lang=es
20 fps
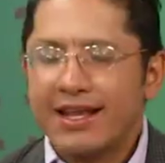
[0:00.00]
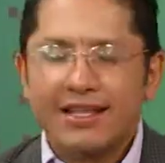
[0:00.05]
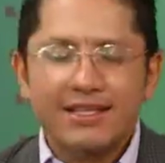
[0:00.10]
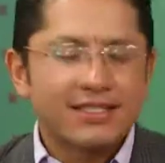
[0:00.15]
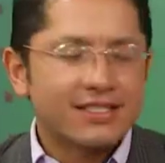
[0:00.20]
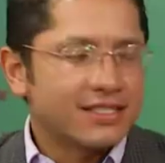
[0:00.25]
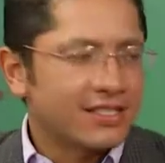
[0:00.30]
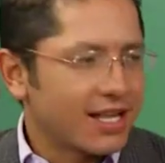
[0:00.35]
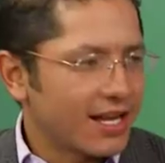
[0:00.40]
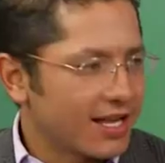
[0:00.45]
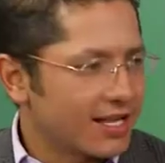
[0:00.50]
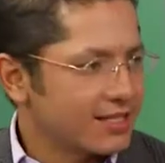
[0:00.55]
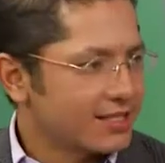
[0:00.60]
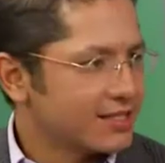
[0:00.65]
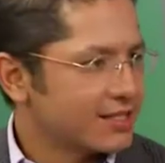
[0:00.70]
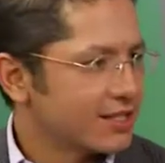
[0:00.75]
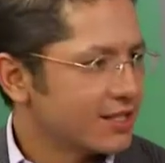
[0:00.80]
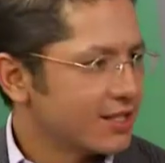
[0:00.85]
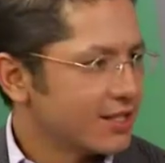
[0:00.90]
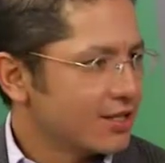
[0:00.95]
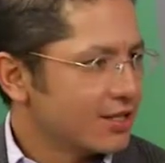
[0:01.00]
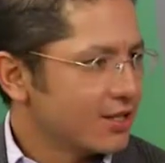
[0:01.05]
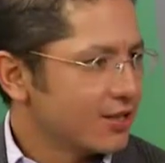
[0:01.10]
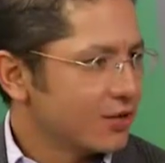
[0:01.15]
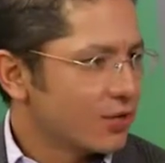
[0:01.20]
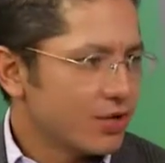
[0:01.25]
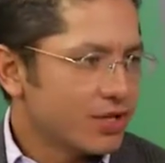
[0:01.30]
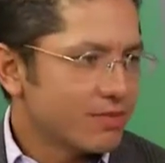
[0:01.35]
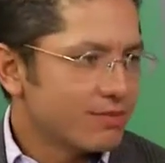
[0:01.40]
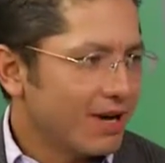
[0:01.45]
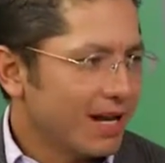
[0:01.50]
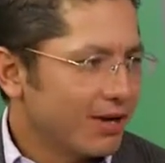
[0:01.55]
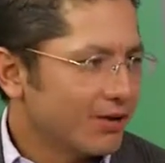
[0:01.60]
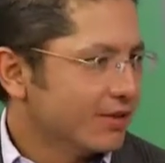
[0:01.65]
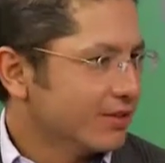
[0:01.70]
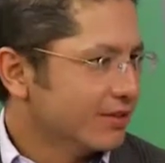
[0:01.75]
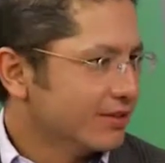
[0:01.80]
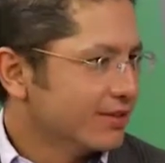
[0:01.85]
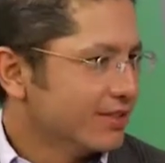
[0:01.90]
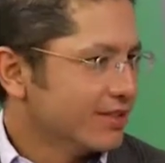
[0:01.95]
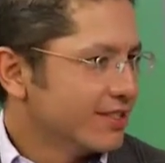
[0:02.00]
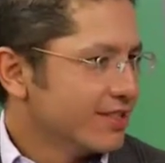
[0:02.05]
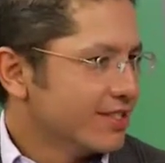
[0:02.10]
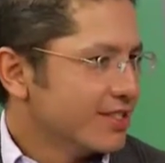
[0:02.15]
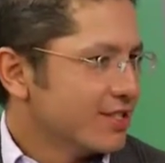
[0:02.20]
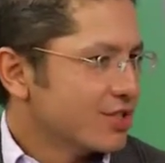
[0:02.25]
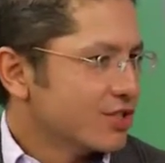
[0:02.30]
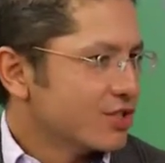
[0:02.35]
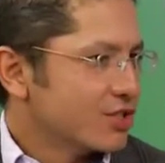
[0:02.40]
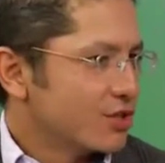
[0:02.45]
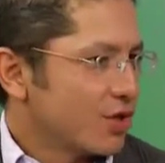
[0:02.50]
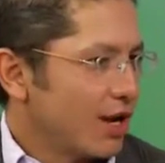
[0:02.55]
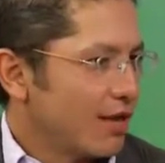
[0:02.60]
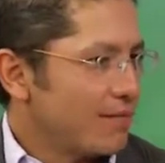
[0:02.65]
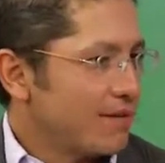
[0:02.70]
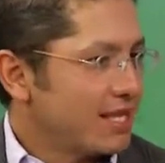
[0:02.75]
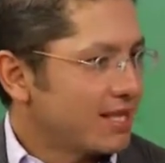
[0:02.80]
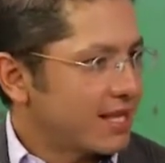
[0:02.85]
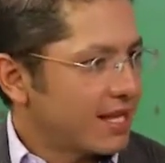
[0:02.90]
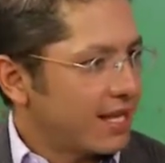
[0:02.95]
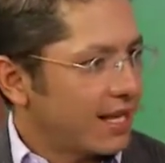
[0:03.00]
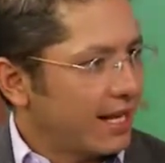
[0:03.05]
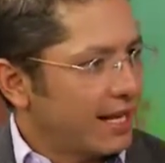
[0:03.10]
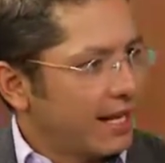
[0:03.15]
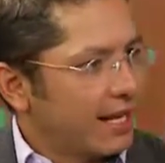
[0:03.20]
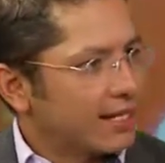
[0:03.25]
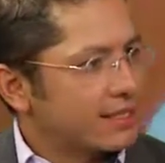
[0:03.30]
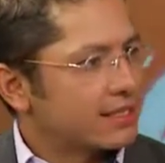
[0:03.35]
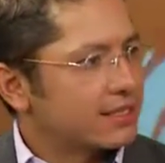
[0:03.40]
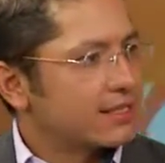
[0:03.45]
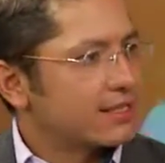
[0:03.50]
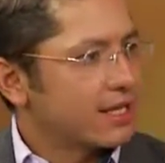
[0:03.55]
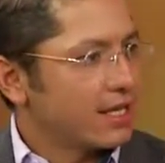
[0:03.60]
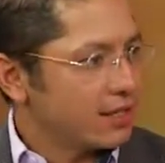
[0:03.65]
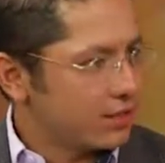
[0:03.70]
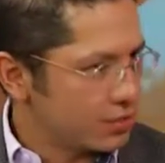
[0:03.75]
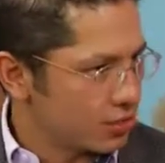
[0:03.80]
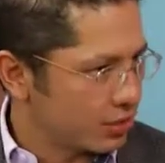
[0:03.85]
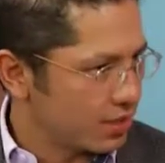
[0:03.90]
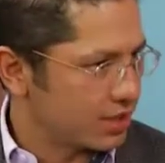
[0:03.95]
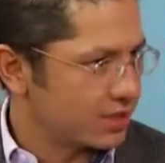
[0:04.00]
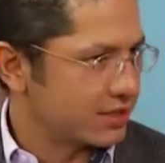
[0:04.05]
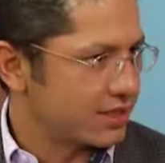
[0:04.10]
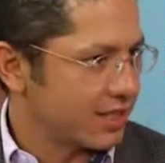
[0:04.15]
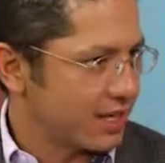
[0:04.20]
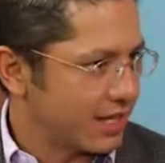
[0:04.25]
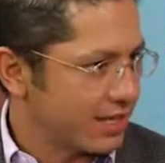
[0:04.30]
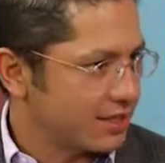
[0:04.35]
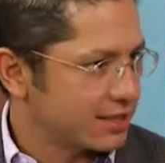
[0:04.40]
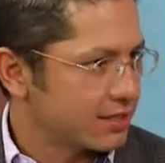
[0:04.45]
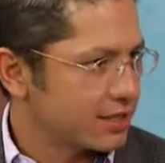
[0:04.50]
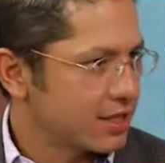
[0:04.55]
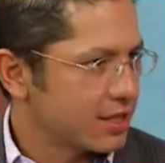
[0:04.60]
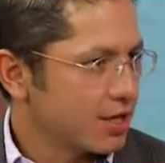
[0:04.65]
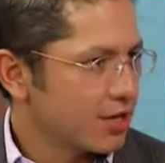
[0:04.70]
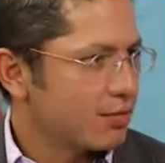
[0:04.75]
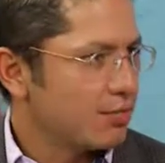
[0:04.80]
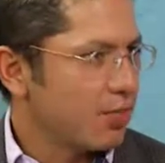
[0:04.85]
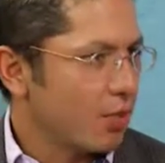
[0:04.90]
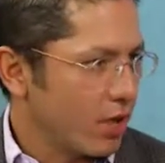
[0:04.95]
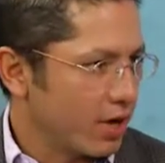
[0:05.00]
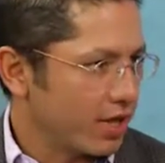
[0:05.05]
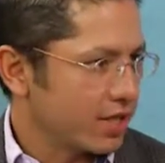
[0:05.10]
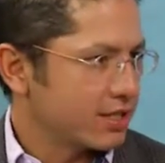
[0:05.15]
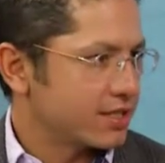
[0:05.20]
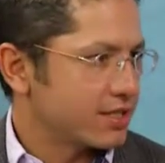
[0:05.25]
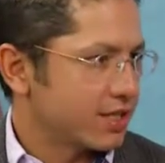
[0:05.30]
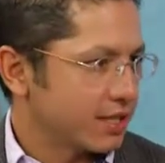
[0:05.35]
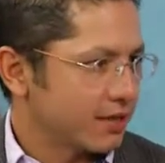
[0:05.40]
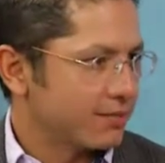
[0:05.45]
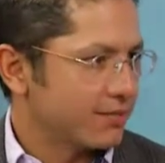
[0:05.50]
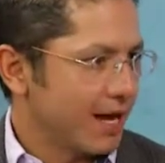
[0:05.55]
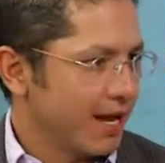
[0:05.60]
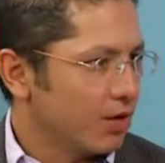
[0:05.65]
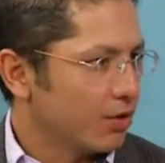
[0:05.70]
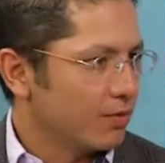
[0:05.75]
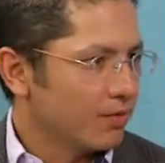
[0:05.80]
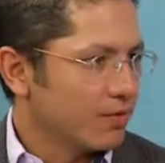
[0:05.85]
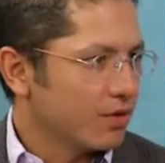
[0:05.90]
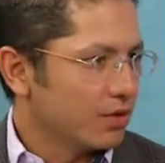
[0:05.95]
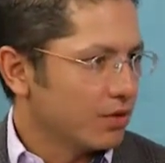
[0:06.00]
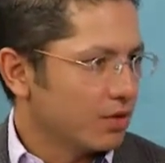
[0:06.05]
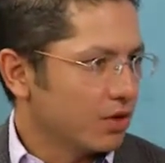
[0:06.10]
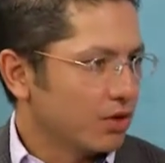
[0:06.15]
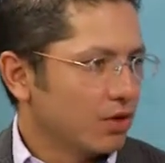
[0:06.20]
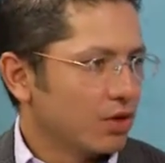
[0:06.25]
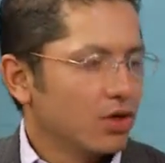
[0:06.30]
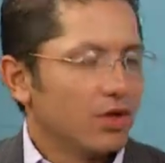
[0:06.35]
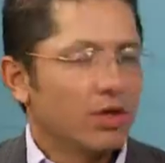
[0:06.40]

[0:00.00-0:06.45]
estrés no es malo. Solamente el exceso de estrés puede ser malo. Claro, cuando le